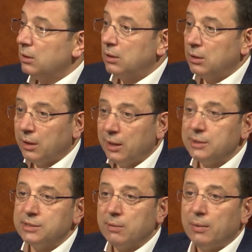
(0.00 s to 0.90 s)
e, her
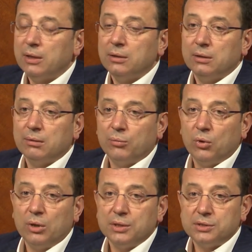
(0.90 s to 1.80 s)
zaman
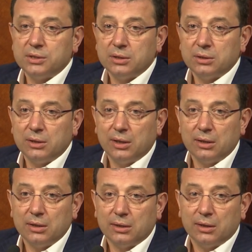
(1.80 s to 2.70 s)
böylesi
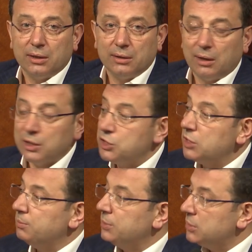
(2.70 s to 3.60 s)
yeniliklere de
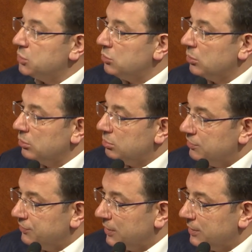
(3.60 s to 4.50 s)
açık birisi olduğumu
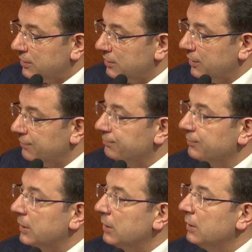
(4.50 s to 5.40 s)
ifade edeyim.
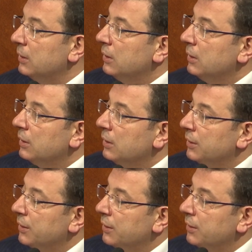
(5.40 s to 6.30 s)

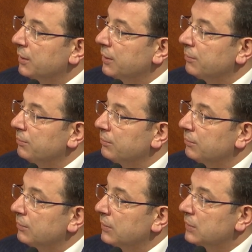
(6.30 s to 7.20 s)
E,
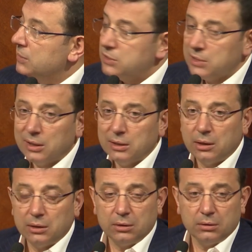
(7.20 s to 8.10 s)

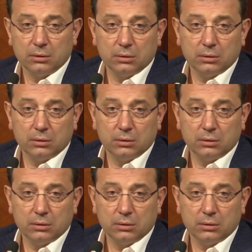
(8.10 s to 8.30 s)
insanların